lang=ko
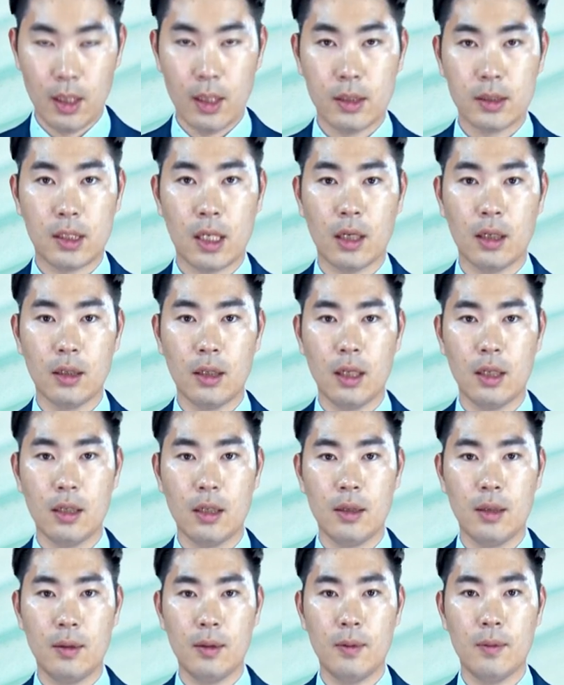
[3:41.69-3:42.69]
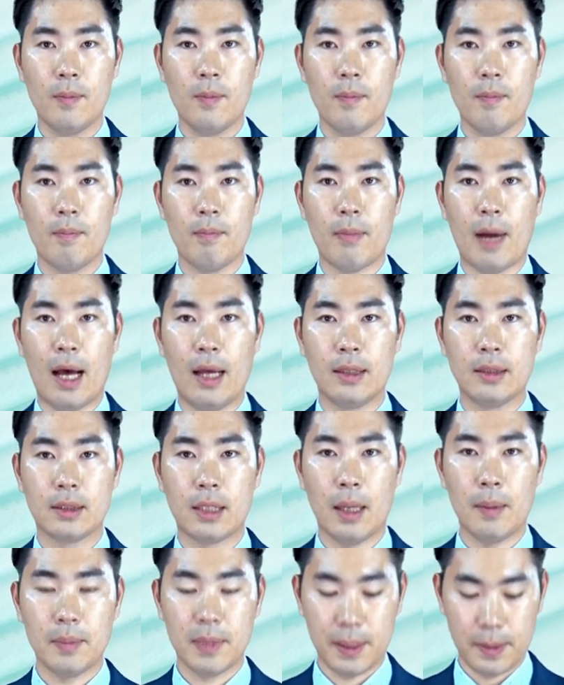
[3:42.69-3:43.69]
최근에는 만
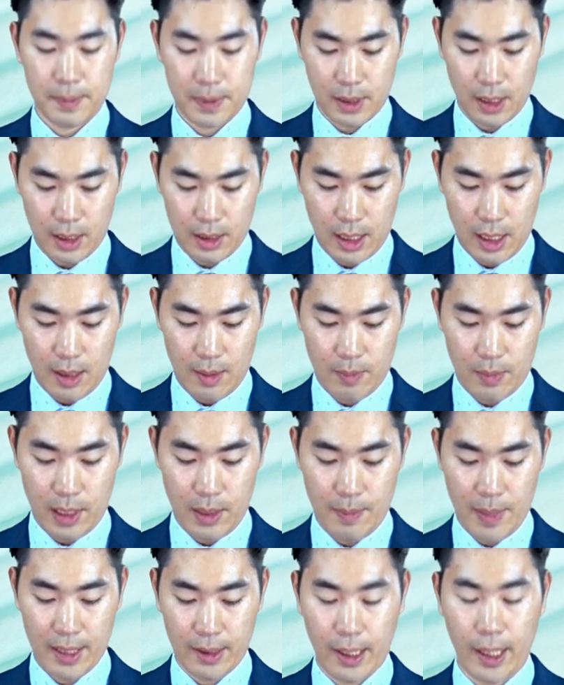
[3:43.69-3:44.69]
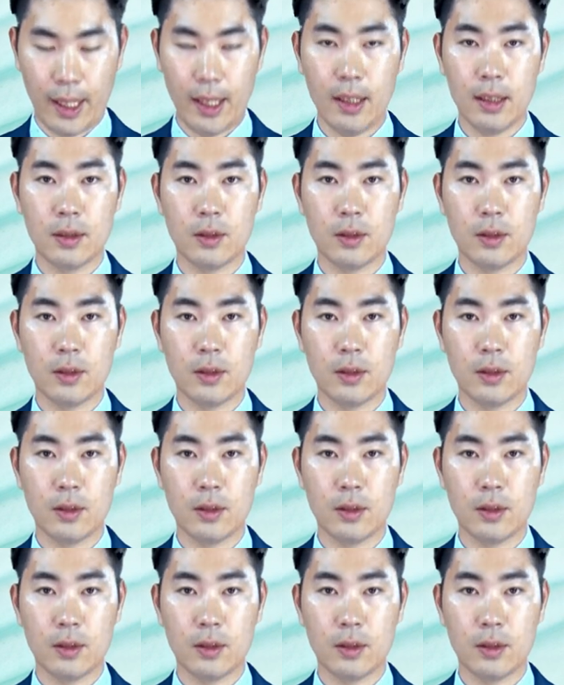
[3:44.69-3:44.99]
34세 미만의